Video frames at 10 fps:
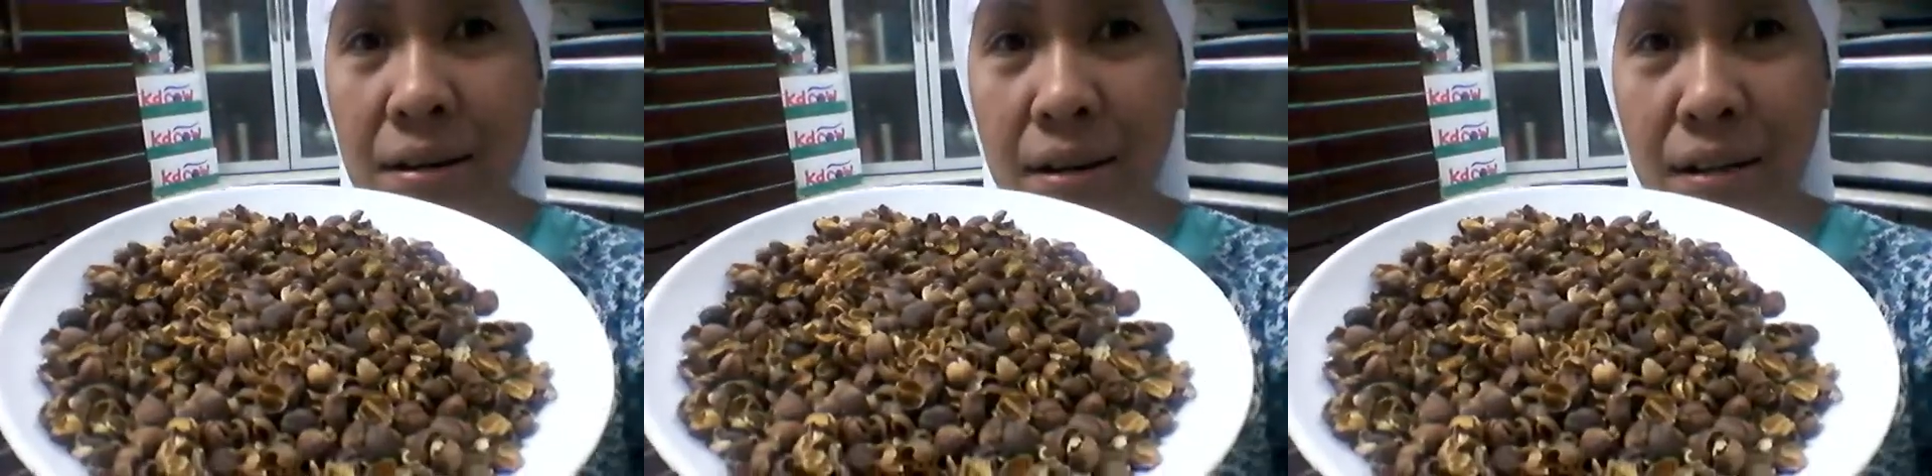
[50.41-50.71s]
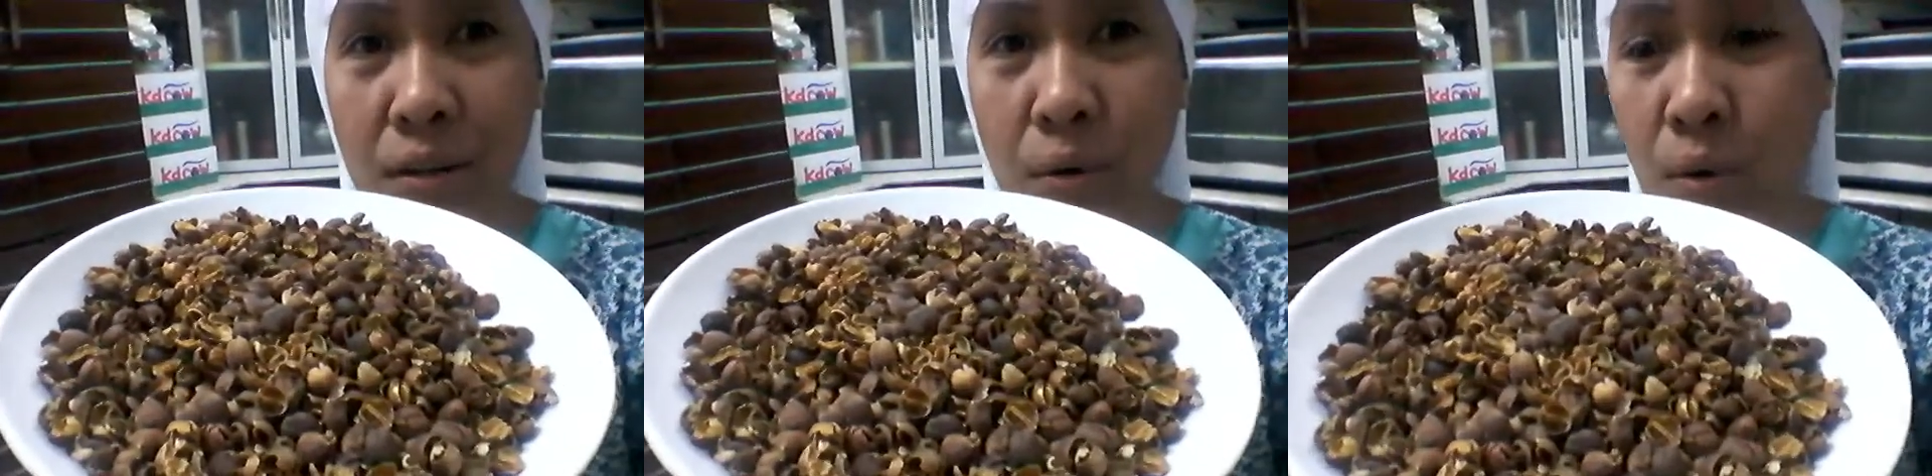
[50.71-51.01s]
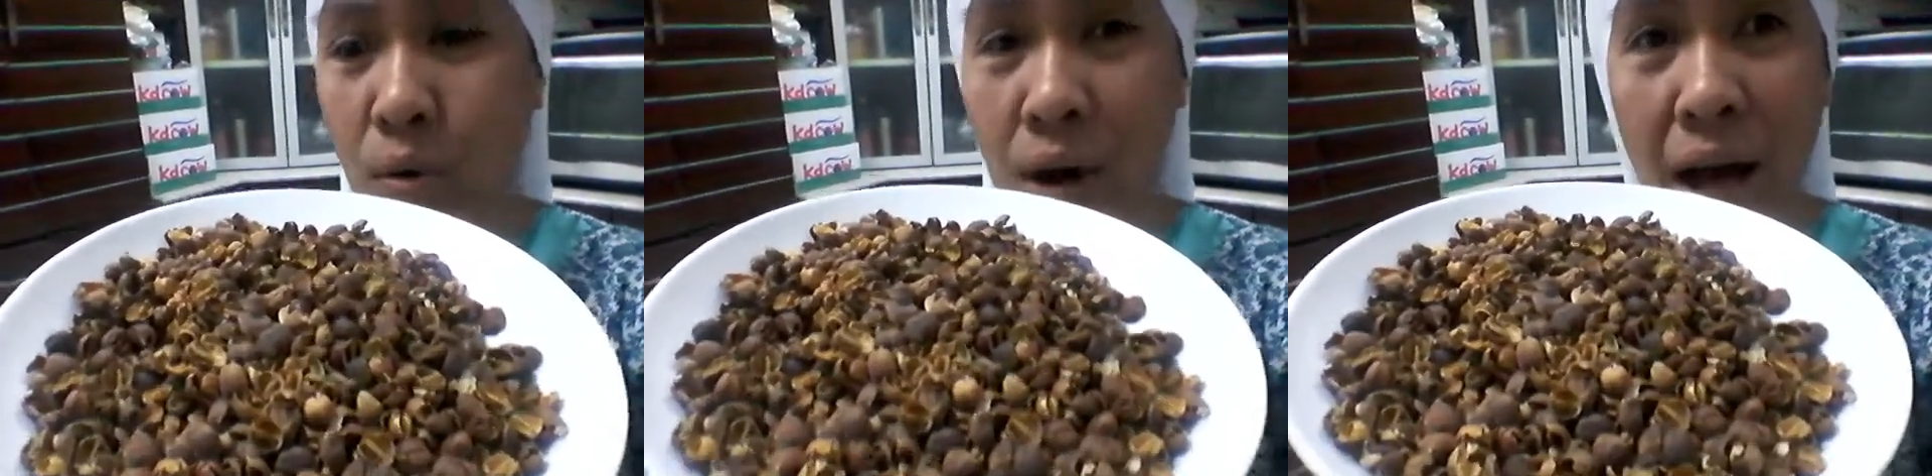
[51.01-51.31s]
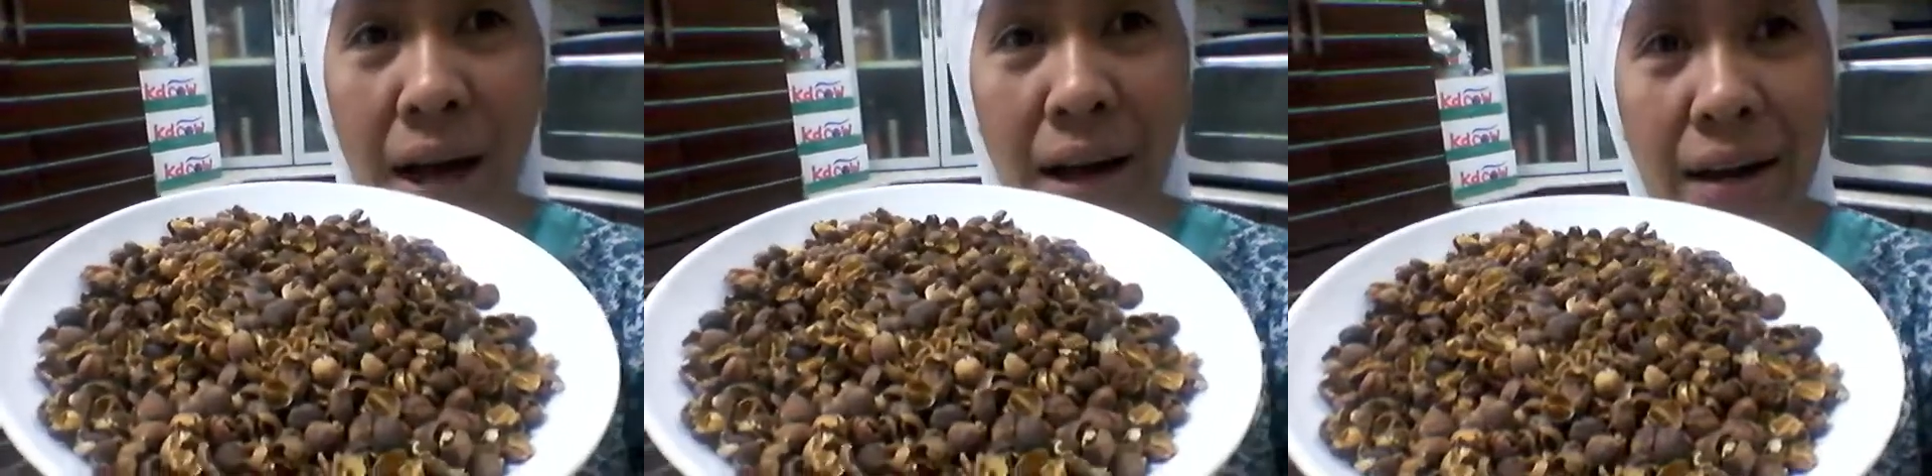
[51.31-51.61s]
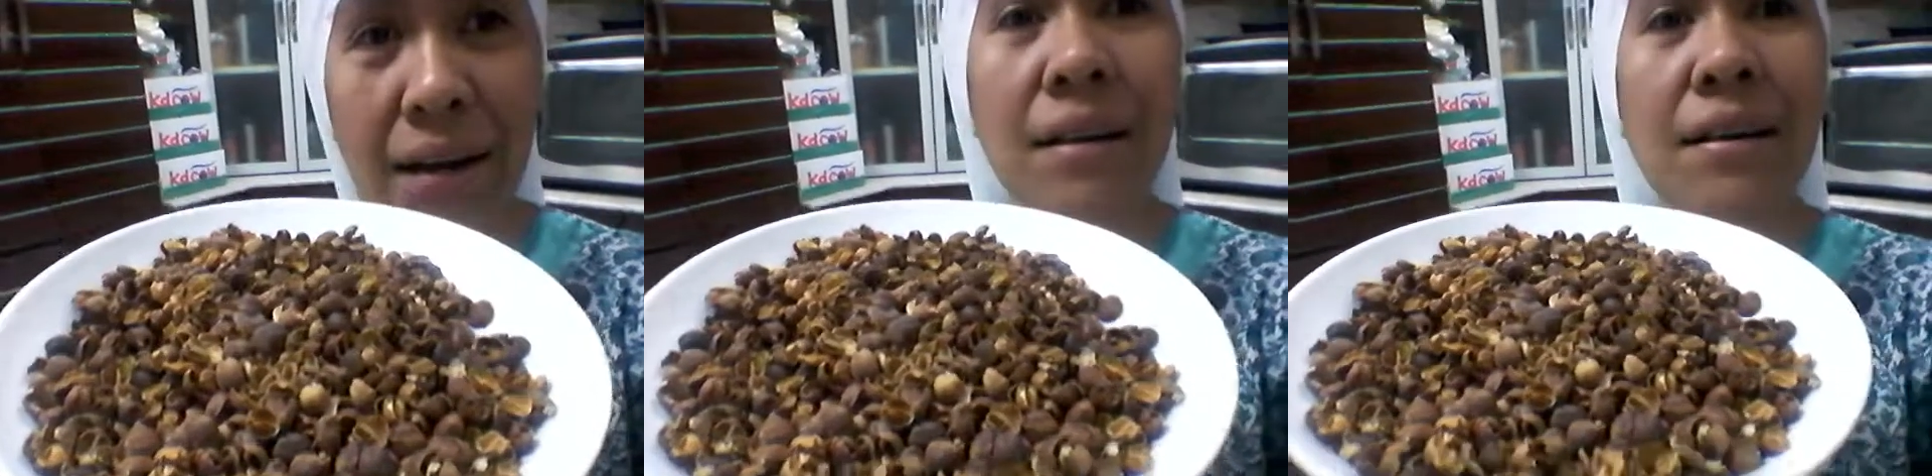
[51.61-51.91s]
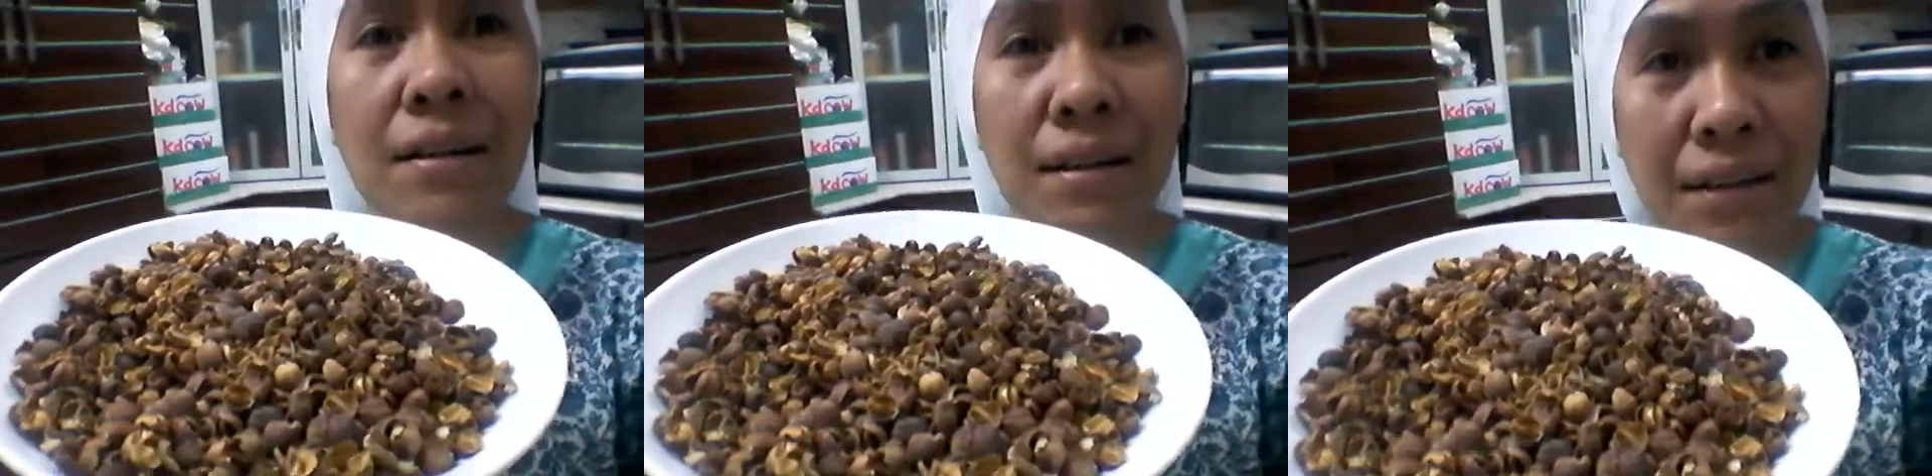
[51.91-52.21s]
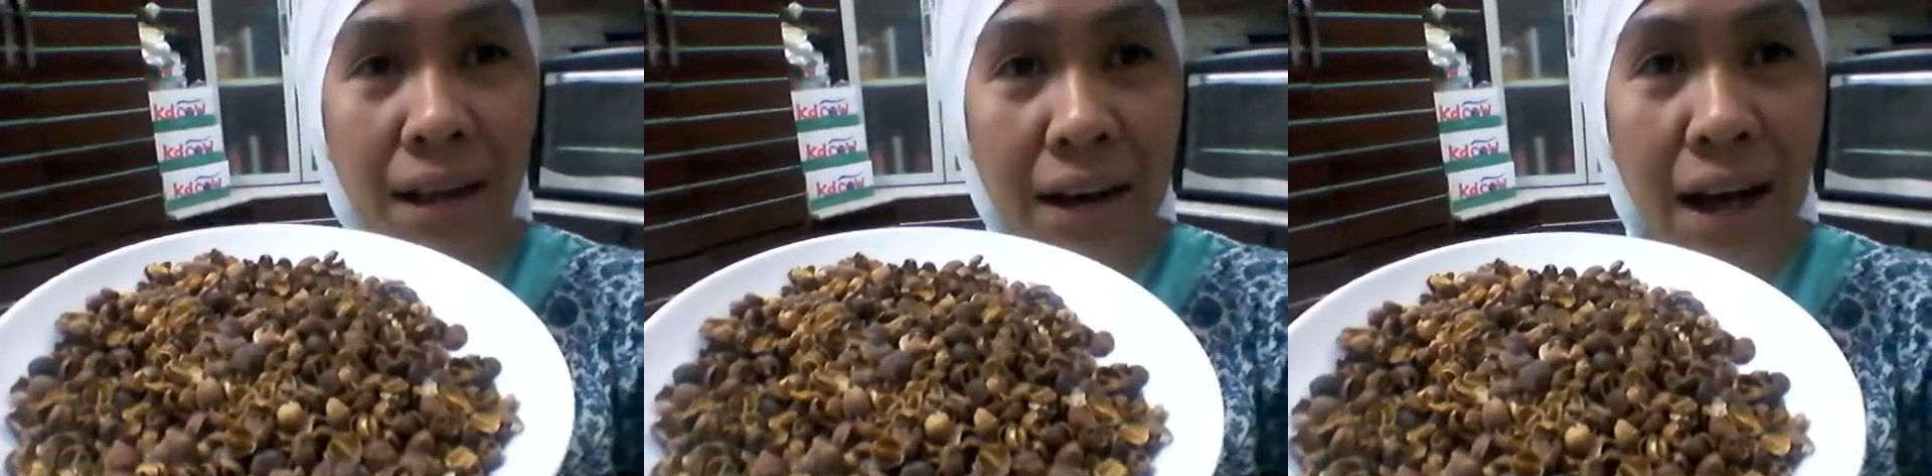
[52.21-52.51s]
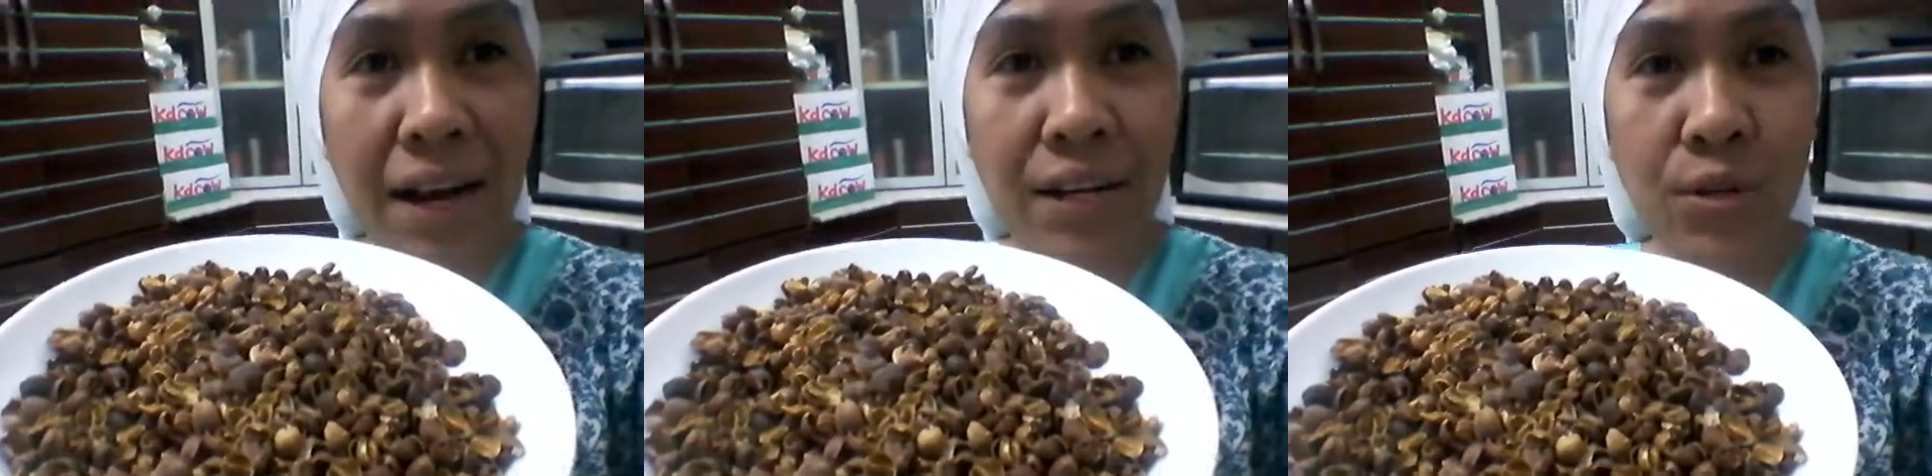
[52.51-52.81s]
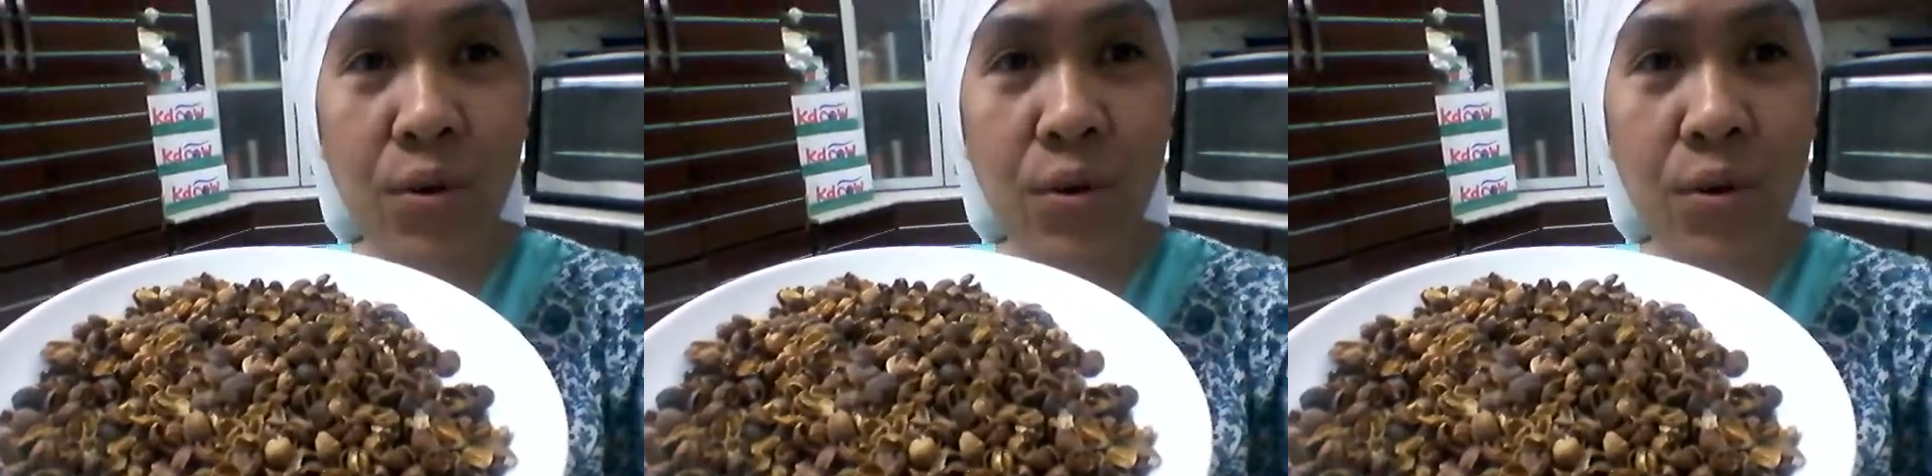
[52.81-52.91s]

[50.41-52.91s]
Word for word: ito ang lagain